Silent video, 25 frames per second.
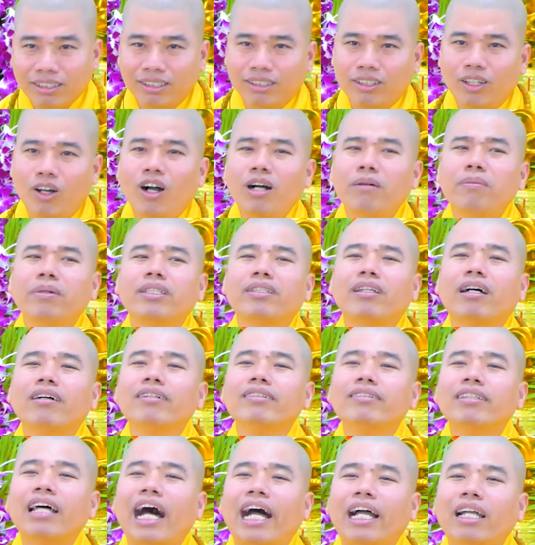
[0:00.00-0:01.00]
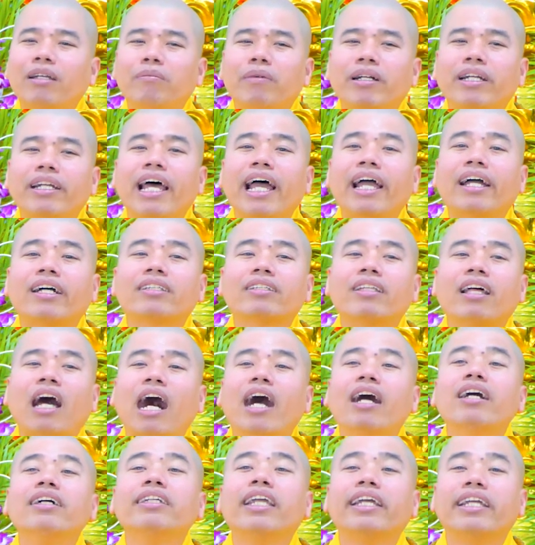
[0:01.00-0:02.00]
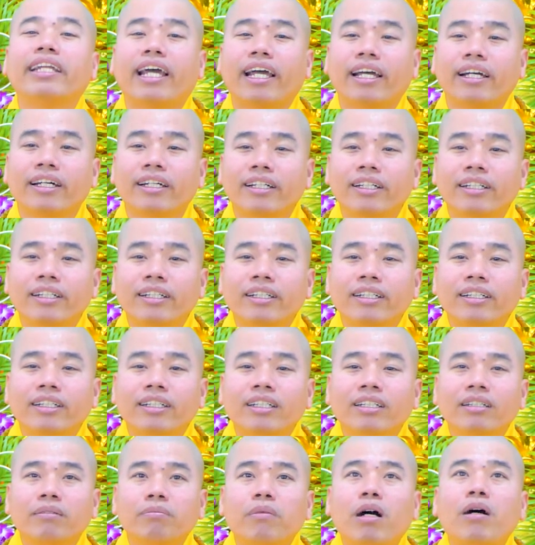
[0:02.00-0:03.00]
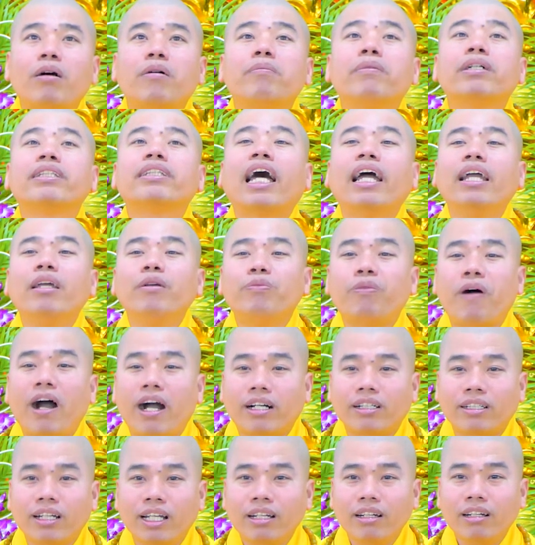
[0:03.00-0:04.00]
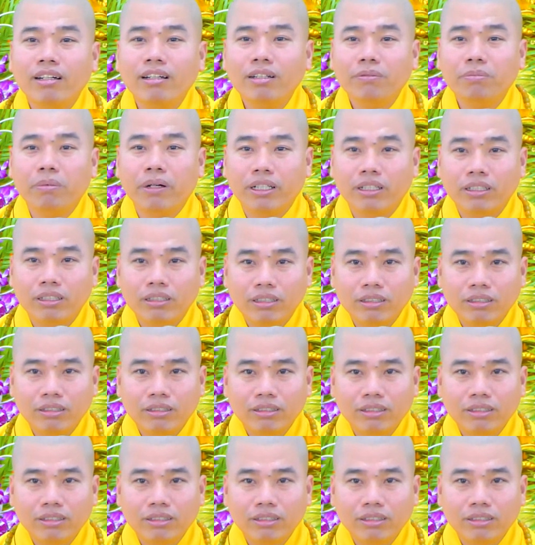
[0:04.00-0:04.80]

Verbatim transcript: thì nó mới tự tại. Mình đang thở gì nè mà mình thấy Phật đến rước mình,